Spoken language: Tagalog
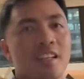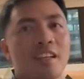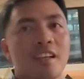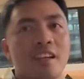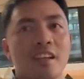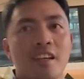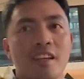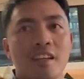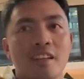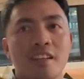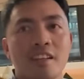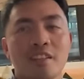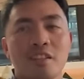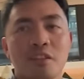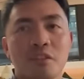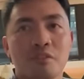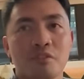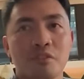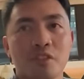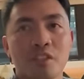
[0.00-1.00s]
and it's
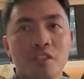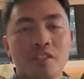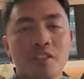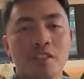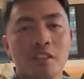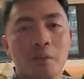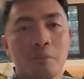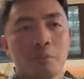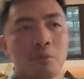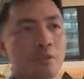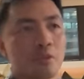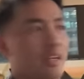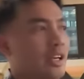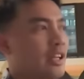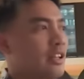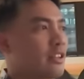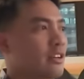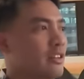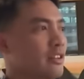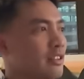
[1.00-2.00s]
our first trip
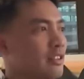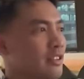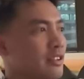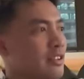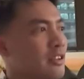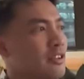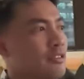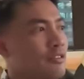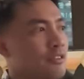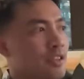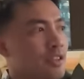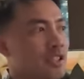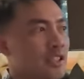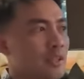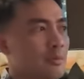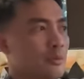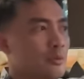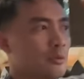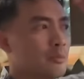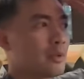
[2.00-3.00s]
together. First
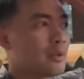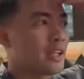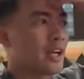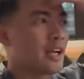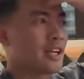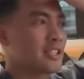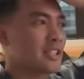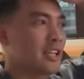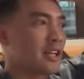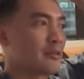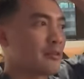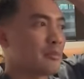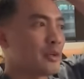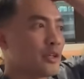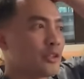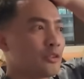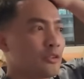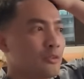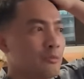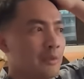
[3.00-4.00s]
time ko man nakasama
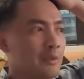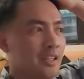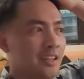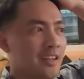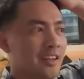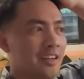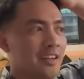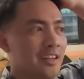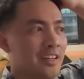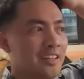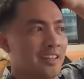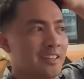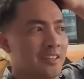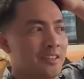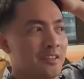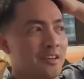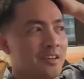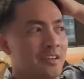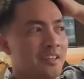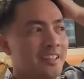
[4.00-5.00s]
itong mga
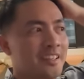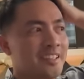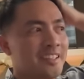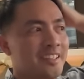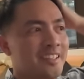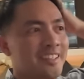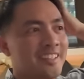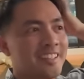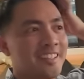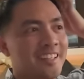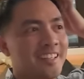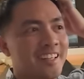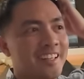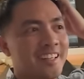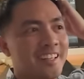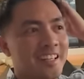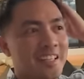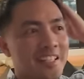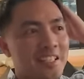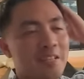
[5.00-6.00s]
uh,
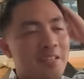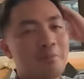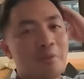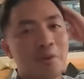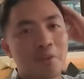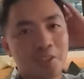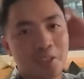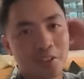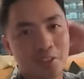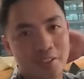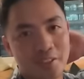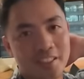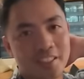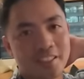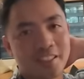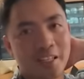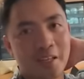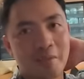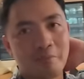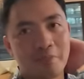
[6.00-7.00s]
kasama ko dito sa
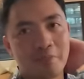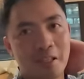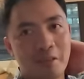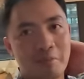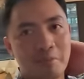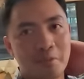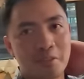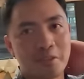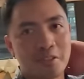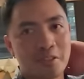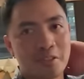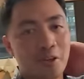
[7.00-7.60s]
trip tapos